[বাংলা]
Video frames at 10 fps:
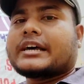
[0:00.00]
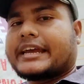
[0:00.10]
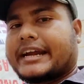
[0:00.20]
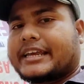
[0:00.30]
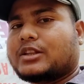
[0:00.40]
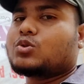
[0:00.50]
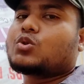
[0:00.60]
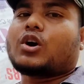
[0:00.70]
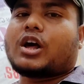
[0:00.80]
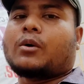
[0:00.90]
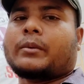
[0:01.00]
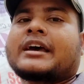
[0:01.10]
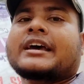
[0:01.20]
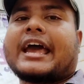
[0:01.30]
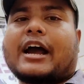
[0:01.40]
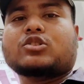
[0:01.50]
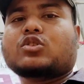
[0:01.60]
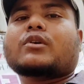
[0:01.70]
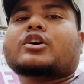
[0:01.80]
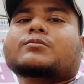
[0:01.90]
গেট কিন্তু করা হবে এখন
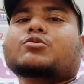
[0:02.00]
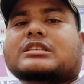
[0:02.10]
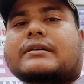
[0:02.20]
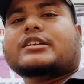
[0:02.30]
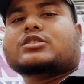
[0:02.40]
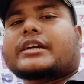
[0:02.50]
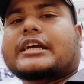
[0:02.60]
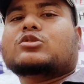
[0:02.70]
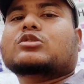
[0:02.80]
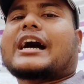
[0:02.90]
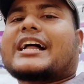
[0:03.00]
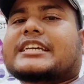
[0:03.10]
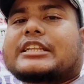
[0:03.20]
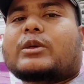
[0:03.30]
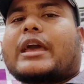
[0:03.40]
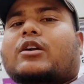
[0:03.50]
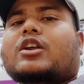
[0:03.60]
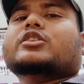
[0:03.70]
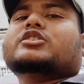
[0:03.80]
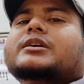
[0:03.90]
তোমরা হয়তো বুঝতে পারছো না কিন্তু কাজ কিন্তু এগোলে
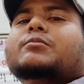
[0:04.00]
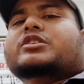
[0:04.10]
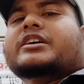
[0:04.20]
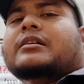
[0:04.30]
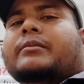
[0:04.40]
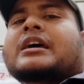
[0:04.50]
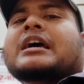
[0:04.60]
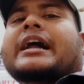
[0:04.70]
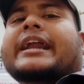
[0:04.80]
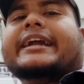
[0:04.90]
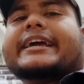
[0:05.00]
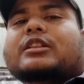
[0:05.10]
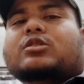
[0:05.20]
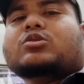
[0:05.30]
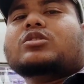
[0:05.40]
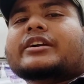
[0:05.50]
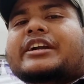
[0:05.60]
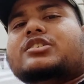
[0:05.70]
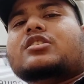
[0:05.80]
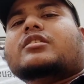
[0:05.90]
হয়তো সেটা বোঝা যাবে আর এটা কিন্তু
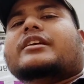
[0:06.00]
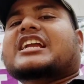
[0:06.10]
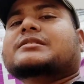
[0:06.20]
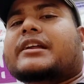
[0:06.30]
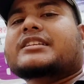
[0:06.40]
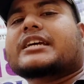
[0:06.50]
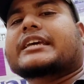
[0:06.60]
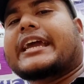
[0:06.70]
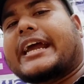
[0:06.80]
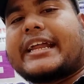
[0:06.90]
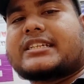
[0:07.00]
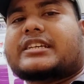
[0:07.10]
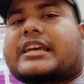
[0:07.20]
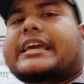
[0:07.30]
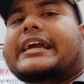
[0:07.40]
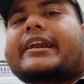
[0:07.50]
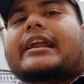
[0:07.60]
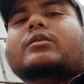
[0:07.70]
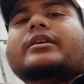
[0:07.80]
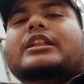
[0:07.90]
কৃষ্ণনগর রাজবাড়ির যে গেট আছে সেই গেটের
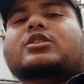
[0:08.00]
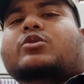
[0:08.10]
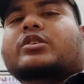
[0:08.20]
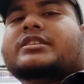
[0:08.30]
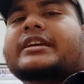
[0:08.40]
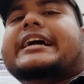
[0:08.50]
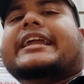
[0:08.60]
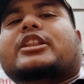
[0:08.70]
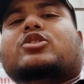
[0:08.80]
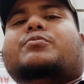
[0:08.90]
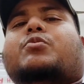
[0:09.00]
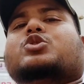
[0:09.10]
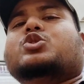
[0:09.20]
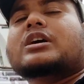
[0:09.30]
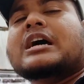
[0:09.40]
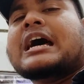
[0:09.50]
আদলে কিন্তু হচ্ছে এখানে কিন্তু প্রচুর